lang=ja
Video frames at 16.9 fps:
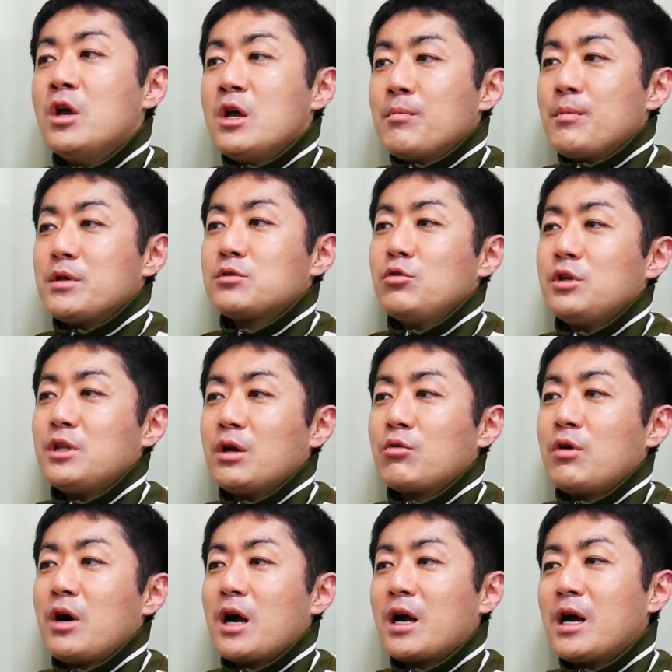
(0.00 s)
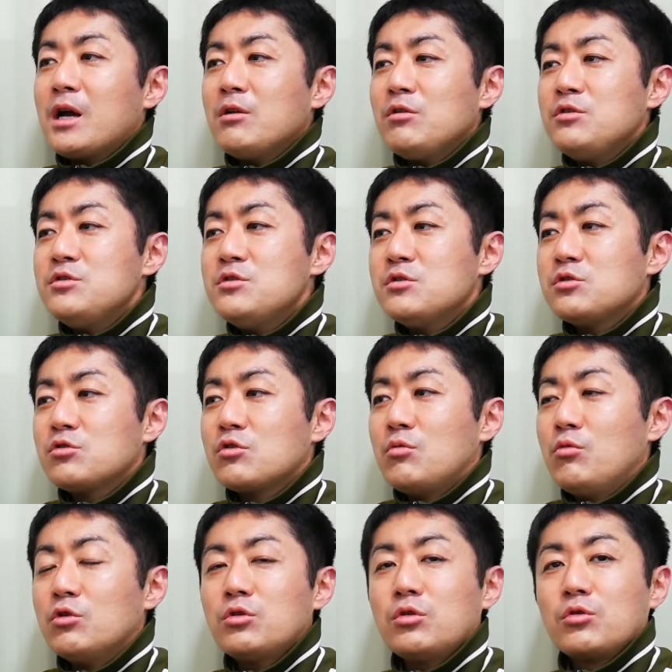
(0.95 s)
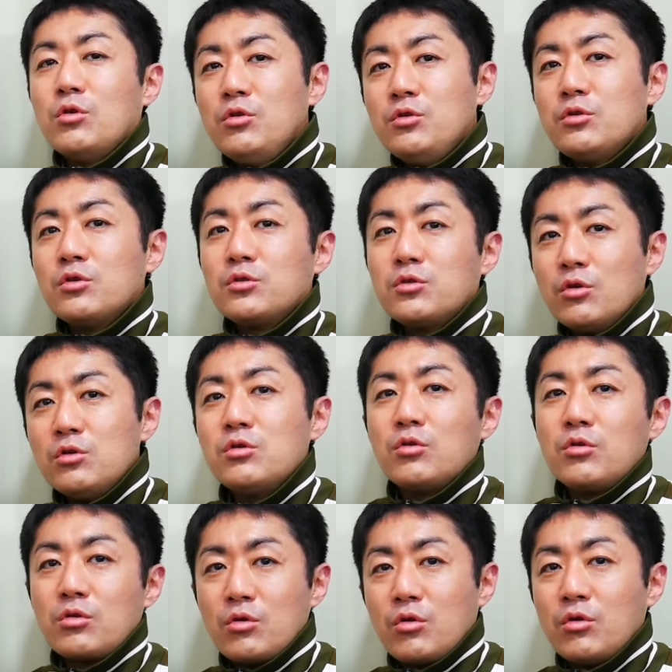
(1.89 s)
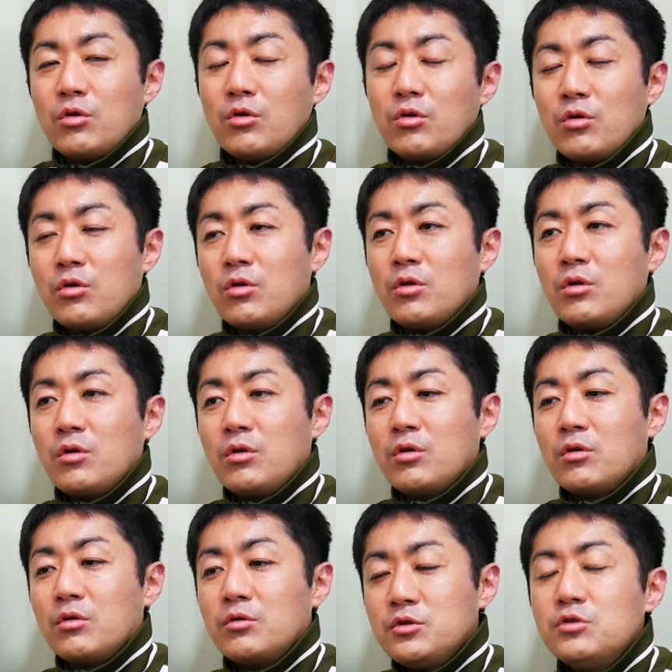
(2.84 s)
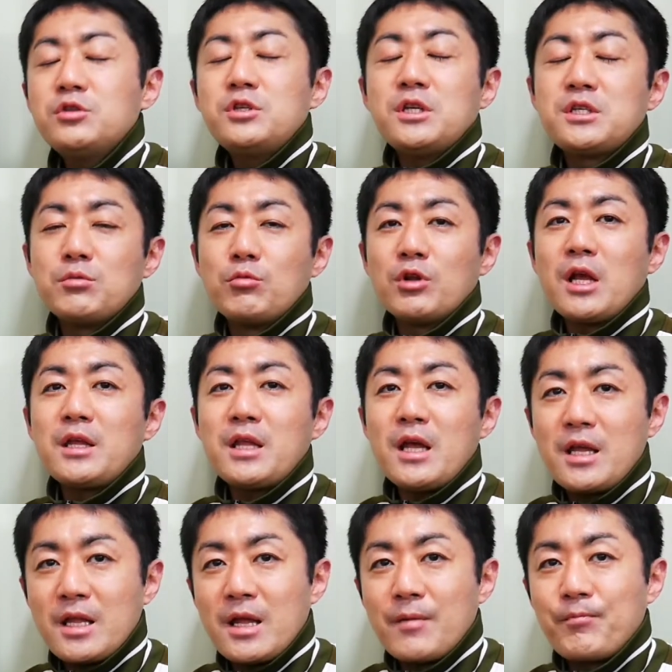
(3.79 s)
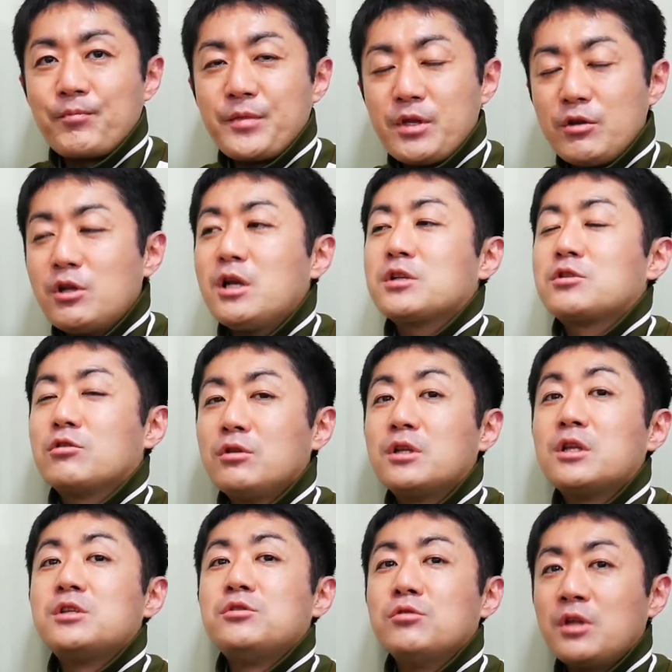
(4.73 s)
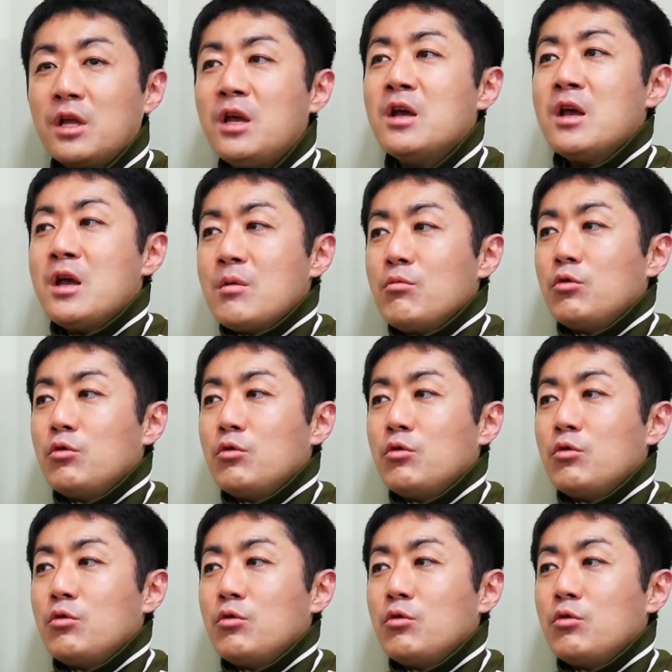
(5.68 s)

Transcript: やっぱりそういったこう明るいニュースをもっとどんどんどんどんこう、ニュースでしてもらいたいなっていう気がするんですよね。